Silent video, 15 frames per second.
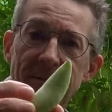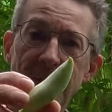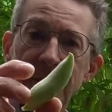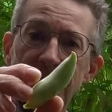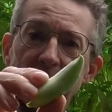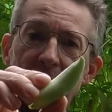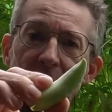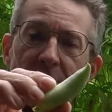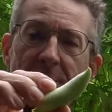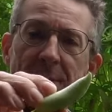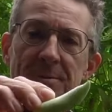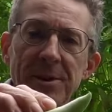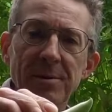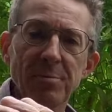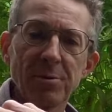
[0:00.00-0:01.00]
voilà une forme
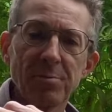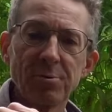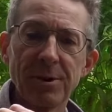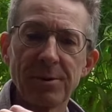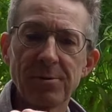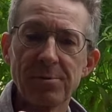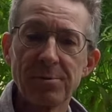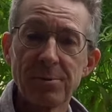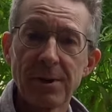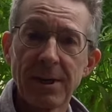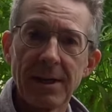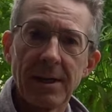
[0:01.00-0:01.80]
un petit peu pointue.